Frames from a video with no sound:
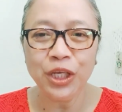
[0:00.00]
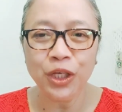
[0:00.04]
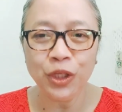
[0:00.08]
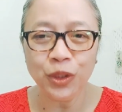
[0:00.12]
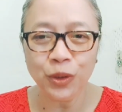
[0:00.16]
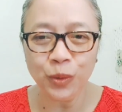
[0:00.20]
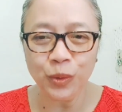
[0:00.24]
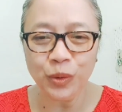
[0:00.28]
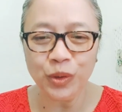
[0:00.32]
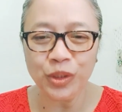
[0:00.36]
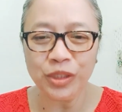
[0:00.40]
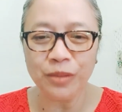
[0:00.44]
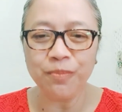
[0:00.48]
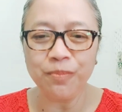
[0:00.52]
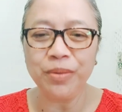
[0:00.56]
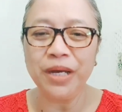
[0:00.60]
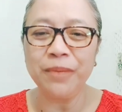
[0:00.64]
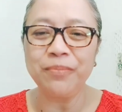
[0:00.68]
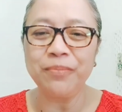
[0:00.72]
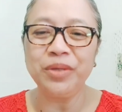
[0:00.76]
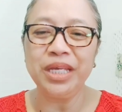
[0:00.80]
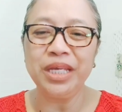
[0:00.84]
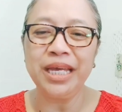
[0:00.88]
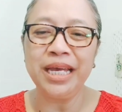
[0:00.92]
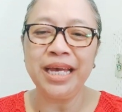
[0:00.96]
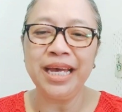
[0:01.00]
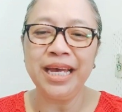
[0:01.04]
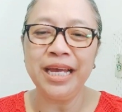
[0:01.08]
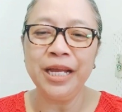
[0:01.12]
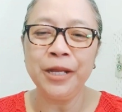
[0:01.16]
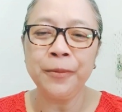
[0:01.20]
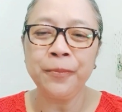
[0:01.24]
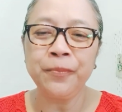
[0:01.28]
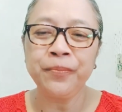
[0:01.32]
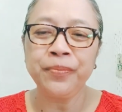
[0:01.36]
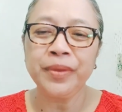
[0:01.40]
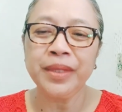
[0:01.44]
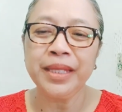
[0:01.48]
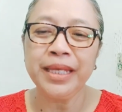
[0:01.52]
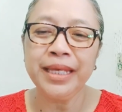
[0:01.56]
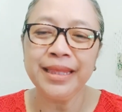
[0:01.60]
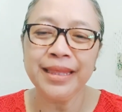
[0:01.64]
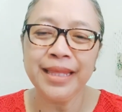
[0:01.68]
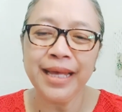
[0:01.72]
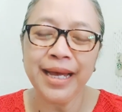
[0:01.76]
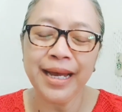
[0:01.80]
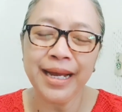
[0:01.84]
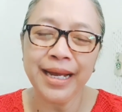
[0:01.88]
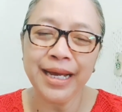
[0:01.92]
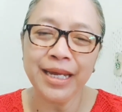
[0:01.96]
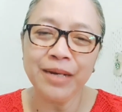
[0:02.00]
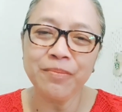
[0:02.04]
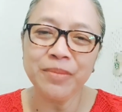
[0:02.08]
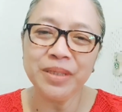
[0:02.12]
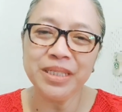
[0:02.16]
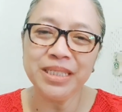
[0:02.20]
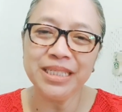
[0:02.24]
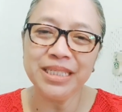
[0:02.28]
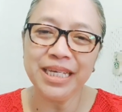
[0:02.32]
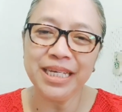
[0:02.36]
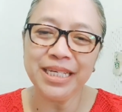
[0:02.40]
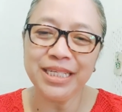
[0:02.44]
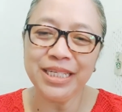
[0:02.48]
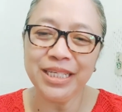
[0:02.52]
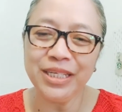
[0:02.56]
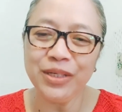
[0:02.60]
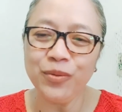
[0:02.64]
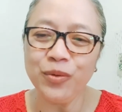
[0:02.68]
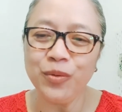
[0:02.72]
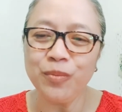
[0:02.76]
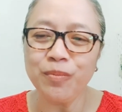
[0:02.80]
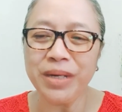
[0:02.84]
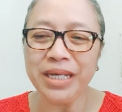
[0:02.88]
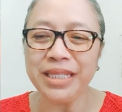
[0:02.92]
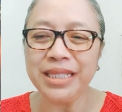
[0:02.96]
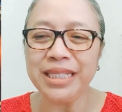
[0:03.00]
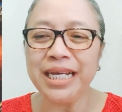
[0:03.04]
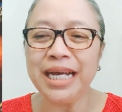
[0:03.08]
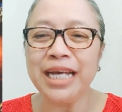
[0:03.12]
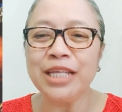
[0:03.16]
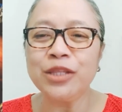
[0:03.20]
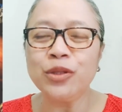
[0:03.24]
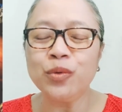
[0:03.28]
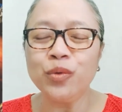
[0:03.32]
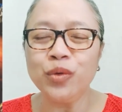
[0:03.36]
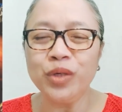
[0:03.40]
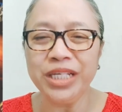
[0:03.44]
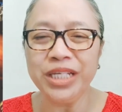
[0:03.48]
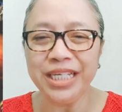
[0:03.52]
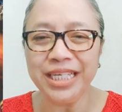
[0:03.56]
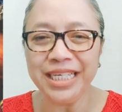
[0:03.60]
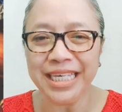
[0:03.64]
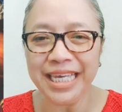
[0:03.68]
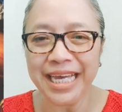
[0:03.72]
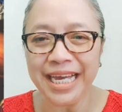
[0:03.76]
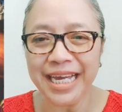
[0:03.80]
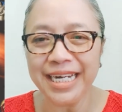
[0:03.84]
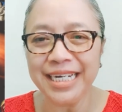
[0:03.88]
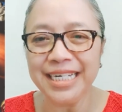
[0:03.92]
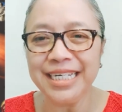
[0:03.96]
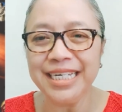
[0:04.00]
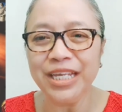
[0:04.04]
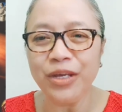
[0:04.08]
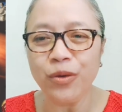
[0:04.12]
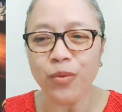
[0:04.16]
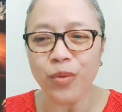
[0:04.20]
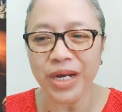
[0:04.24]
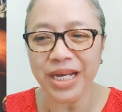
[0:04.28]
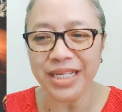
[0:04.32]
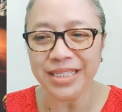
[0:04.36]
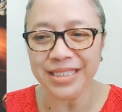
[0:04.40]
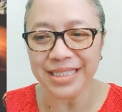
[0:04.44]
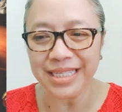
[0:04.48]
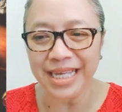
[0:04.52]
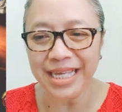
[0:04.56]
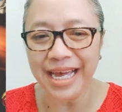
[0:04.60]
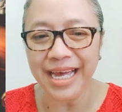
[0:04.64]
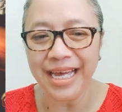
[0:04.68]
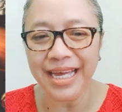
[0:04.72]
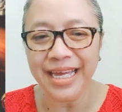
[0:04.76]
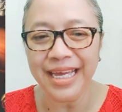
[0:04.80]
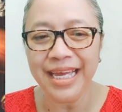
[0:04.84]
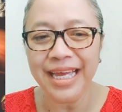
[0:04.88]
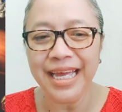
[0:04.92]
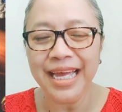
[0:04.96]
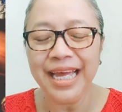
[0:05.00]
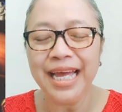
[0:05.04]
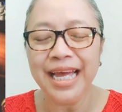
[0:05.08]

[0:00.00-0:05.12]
Itu sebabnya kita akan menjadi umat Katolik yang dewasa